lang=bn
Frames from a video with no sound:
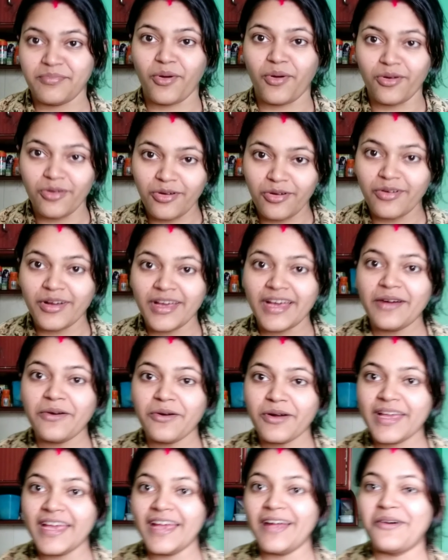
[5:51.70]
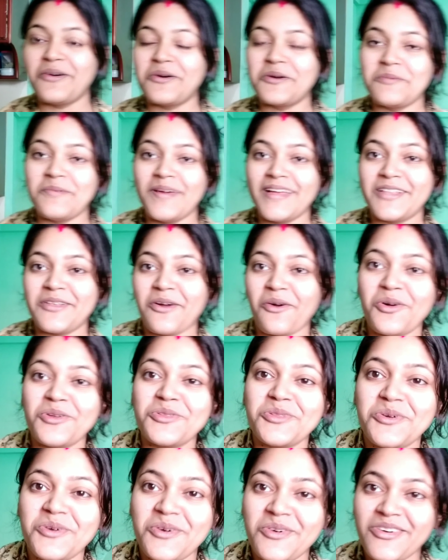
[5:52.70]
বড় হয়ে ও কি করবে তখন
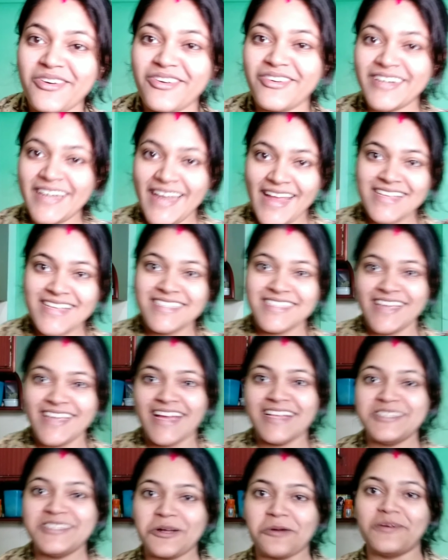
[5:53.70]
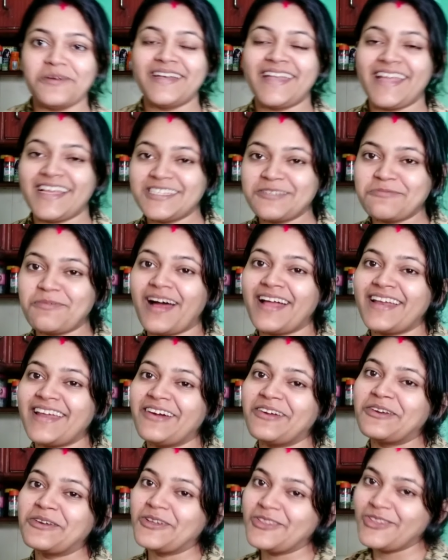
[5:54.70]
তো ওরও টেস্ট চেঞ্জ হবে টেস্ট বারে
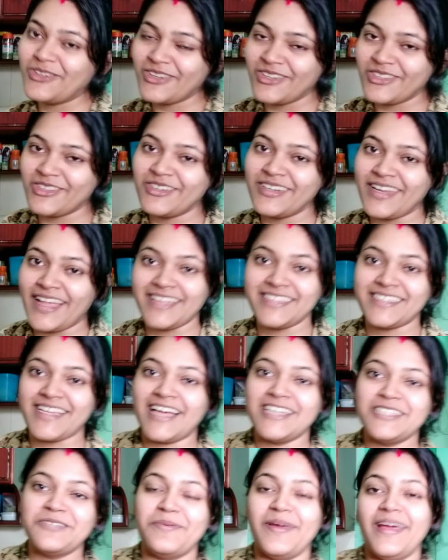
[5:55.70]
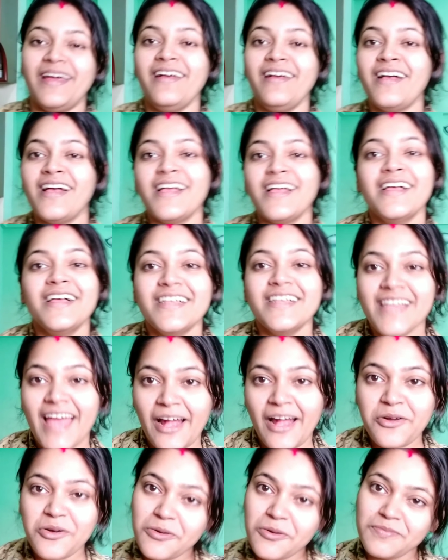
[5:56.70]
নতুন নতুন টেস্ট আসবে
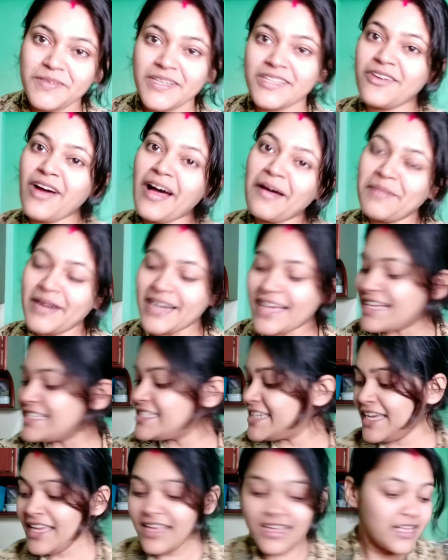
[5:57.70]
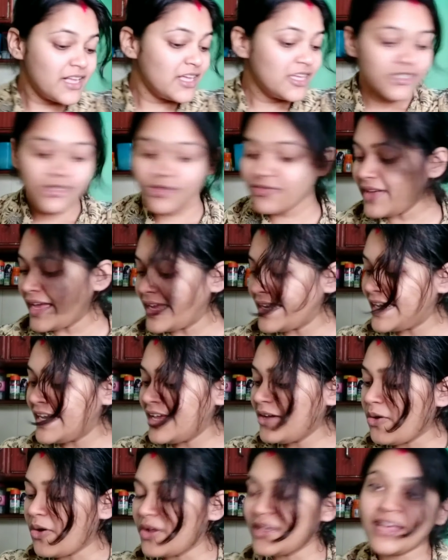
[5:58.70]
এখন অব্দি তো আমার কাছে সো
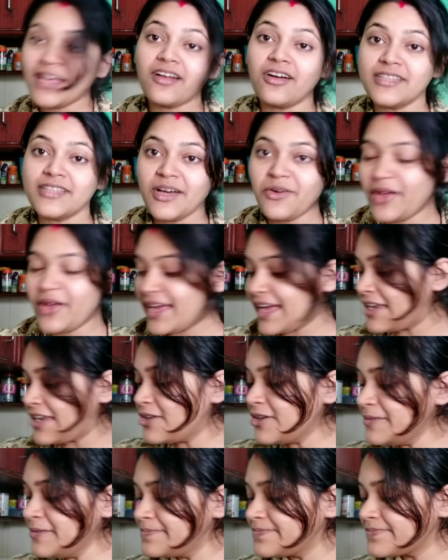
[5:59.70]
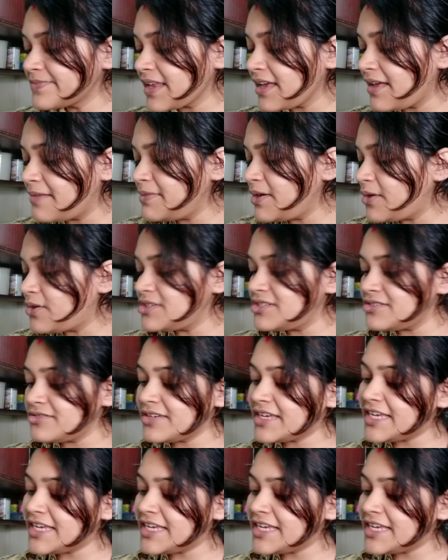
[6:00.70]
ফাইনালি অনেক কথা হয়ে গেল আমি ওর জন্য